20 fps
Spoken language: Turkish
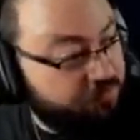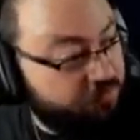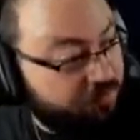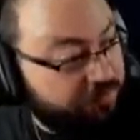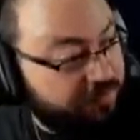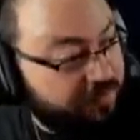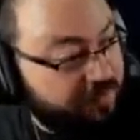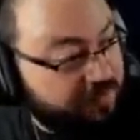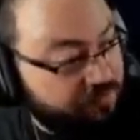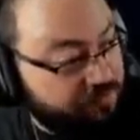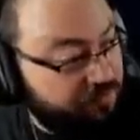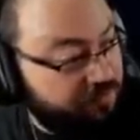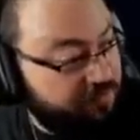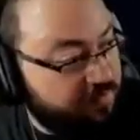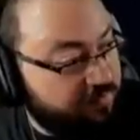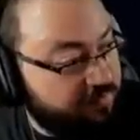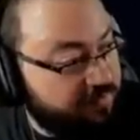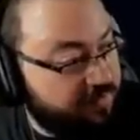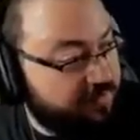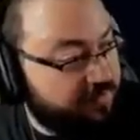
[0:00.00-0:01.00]
bir operasyon
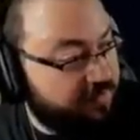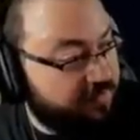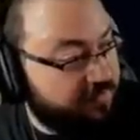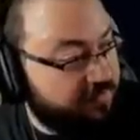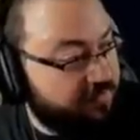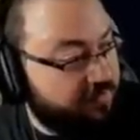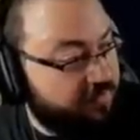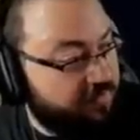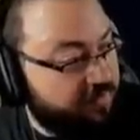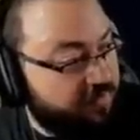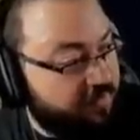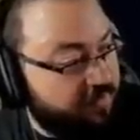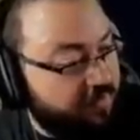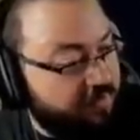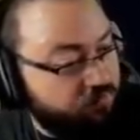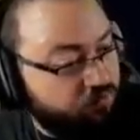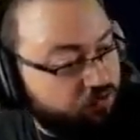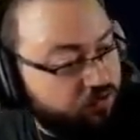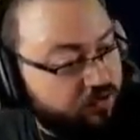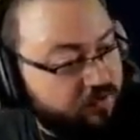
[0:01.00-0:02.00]
yaparken
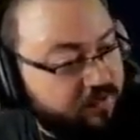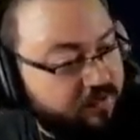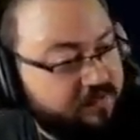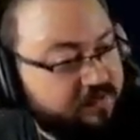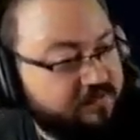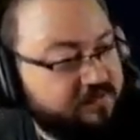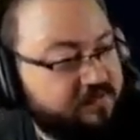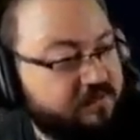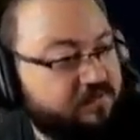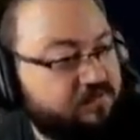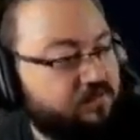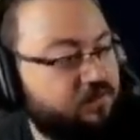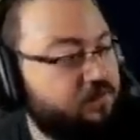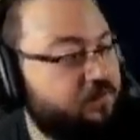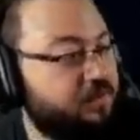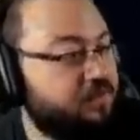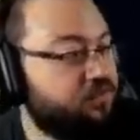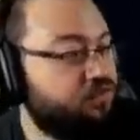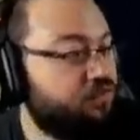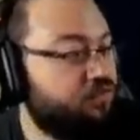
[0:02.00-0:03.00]
bu kadar
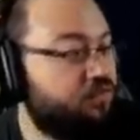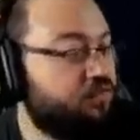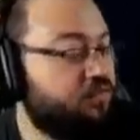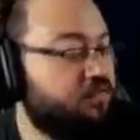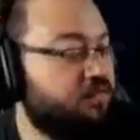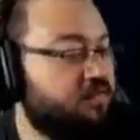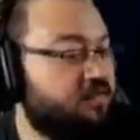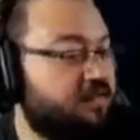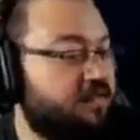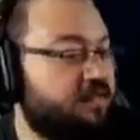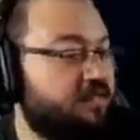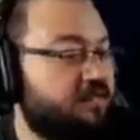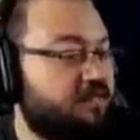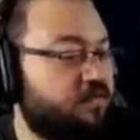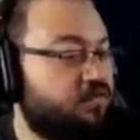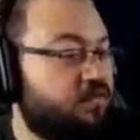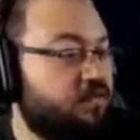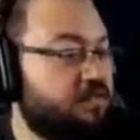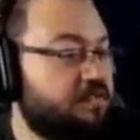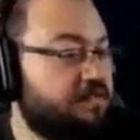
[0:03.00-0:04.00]
dezenformasyonun internette
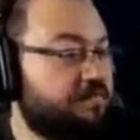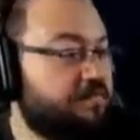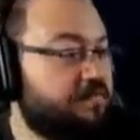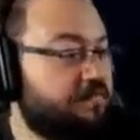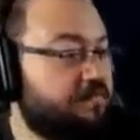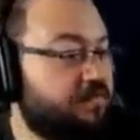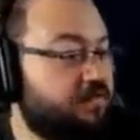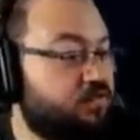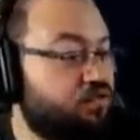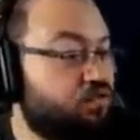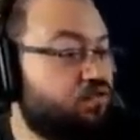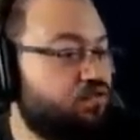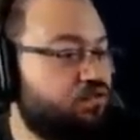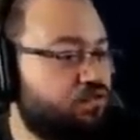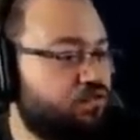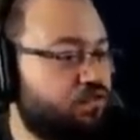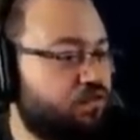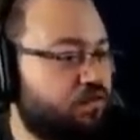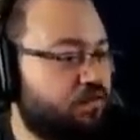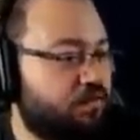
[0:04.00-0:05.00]
dolaşması beni çok
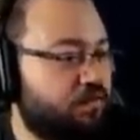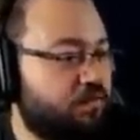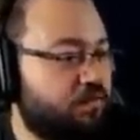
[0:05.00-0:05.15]
üzüyor.